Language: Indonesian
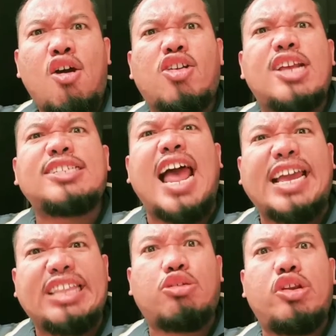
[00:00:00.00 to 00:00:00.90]
Orang
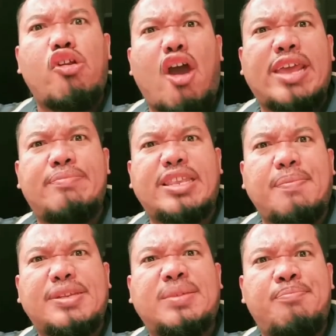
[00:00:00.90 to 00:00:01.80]
sakit tuh didoain biar
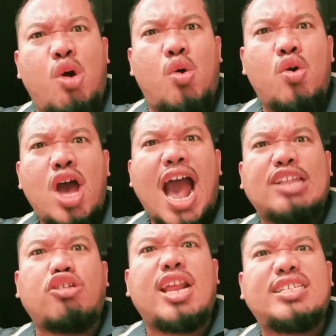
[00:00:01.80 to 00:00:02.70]
cepat sembuh.
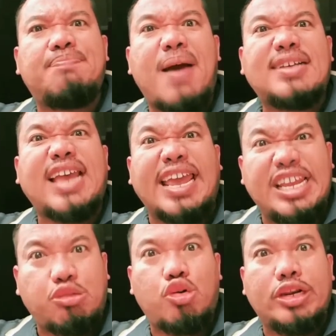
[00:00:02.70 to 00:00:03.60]
Atau nasib bangsa
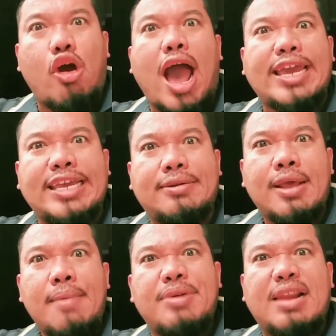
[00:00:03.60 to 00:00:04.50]
ini tuh didoain
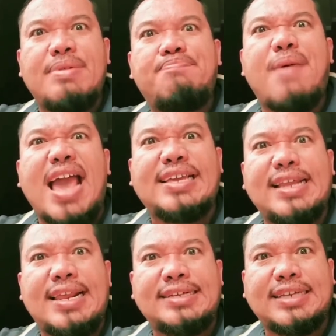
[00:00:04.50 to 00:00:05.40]
biar lebih baik
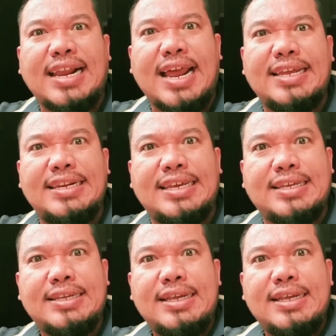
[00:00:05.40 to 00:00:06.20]
dari yang sekarang ini.